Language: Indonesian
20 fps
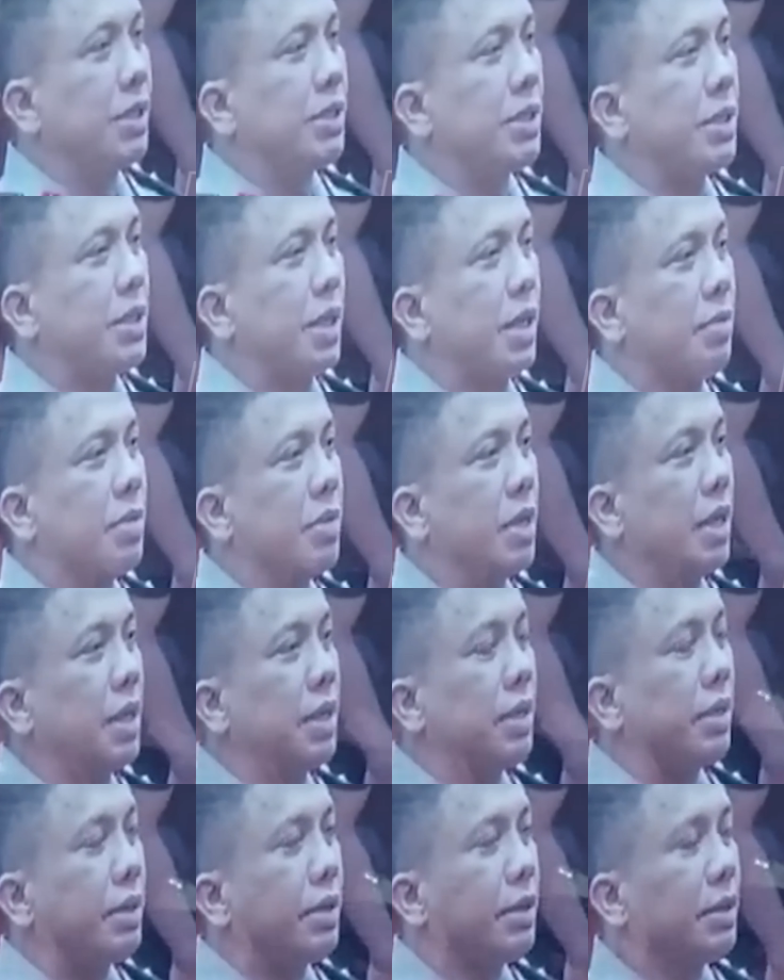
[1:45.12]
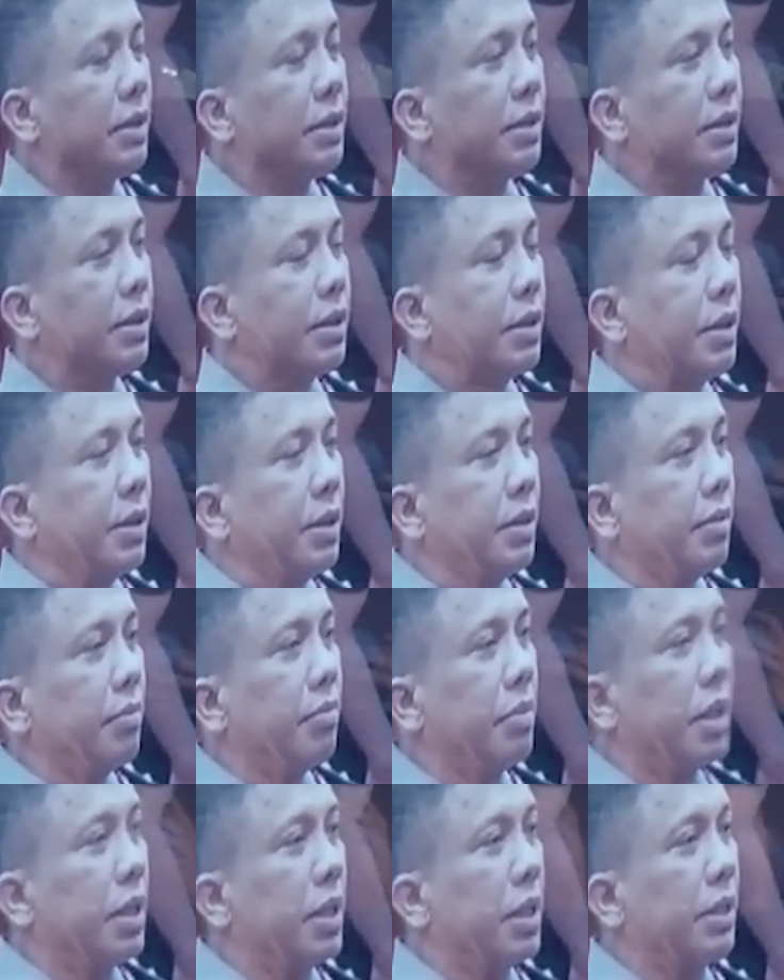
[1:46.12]
juga langkah Sambo yang mengajukan
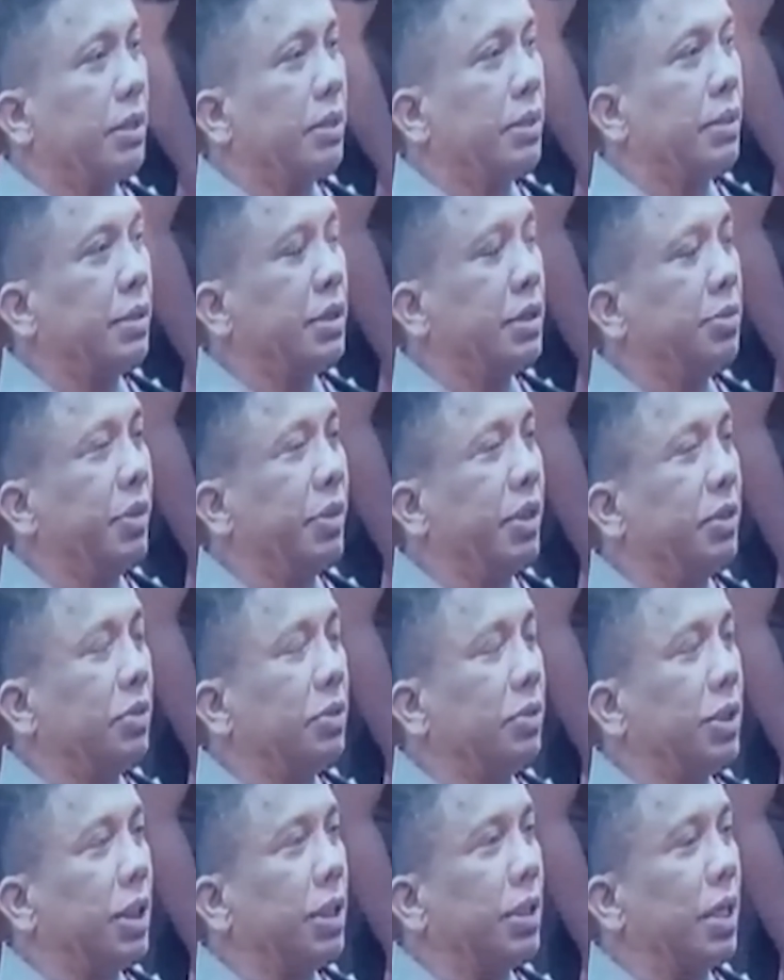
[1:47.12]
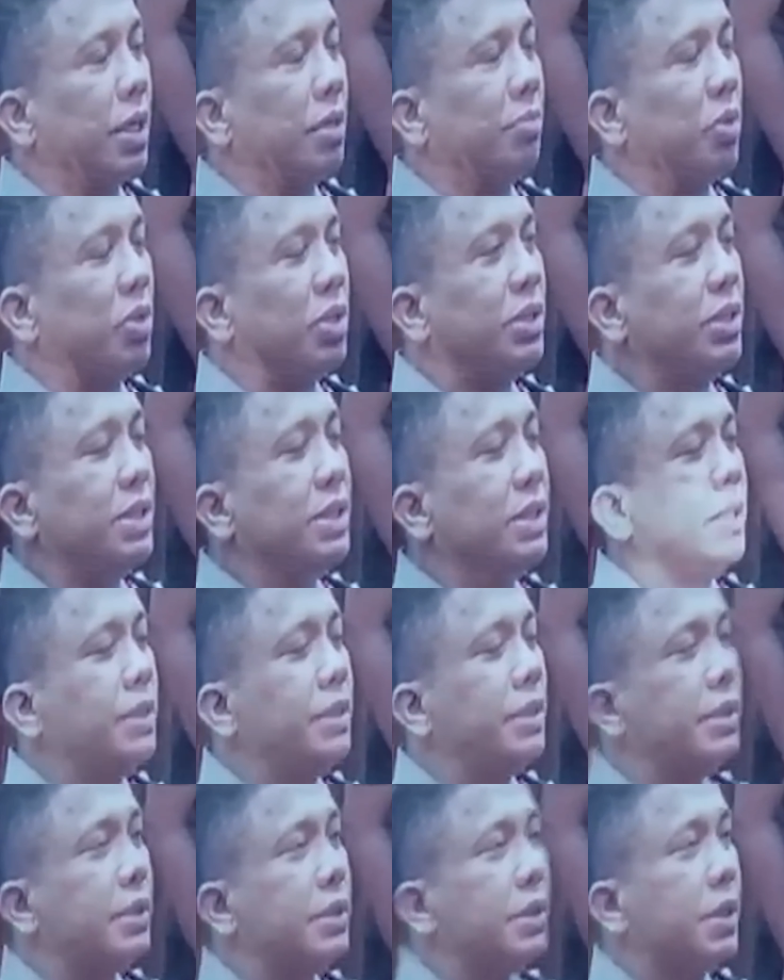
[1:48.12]
banding ke Pengadilan Tata Usaha Negara
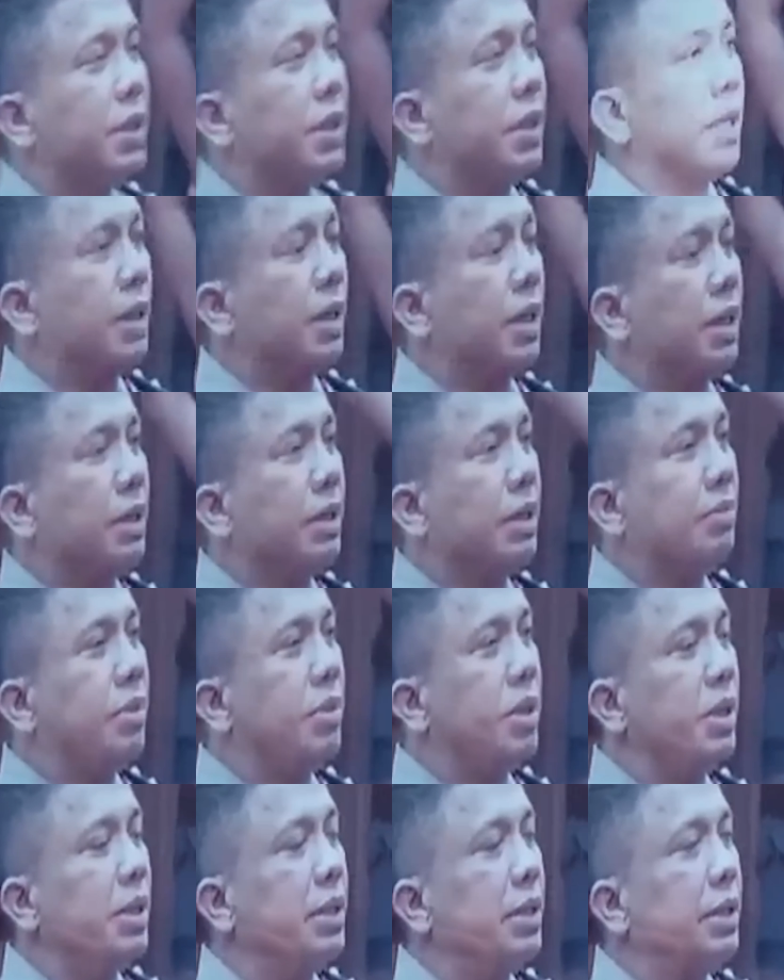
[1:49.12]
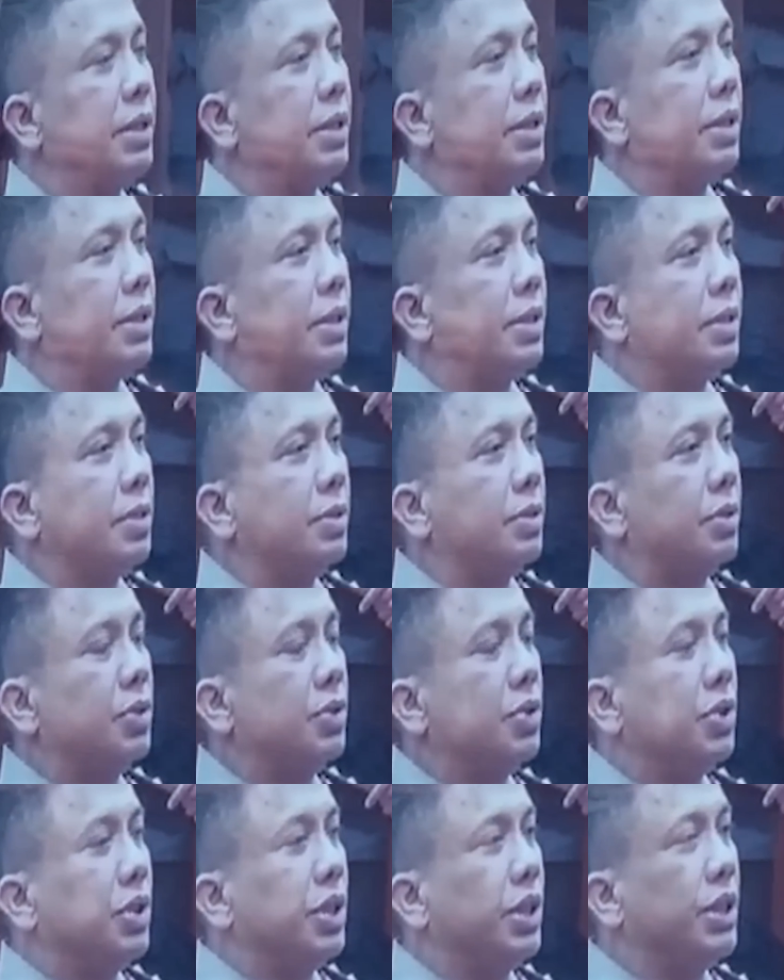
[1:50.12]
lantaran dirinya tak terima dipecat
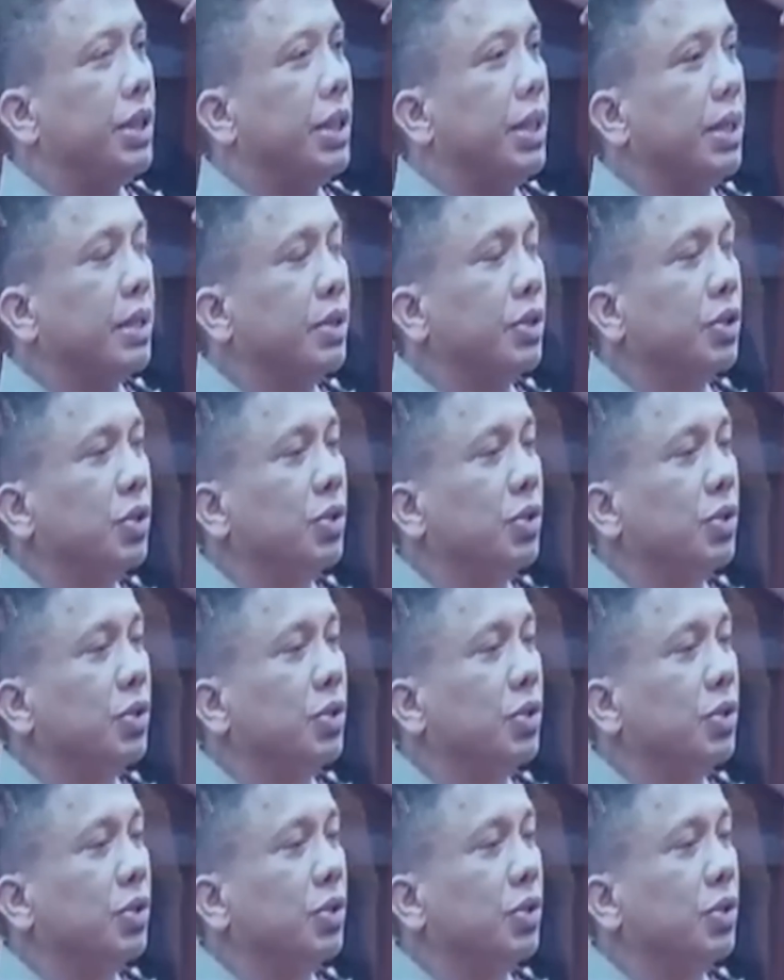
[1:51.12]
oleh Polri.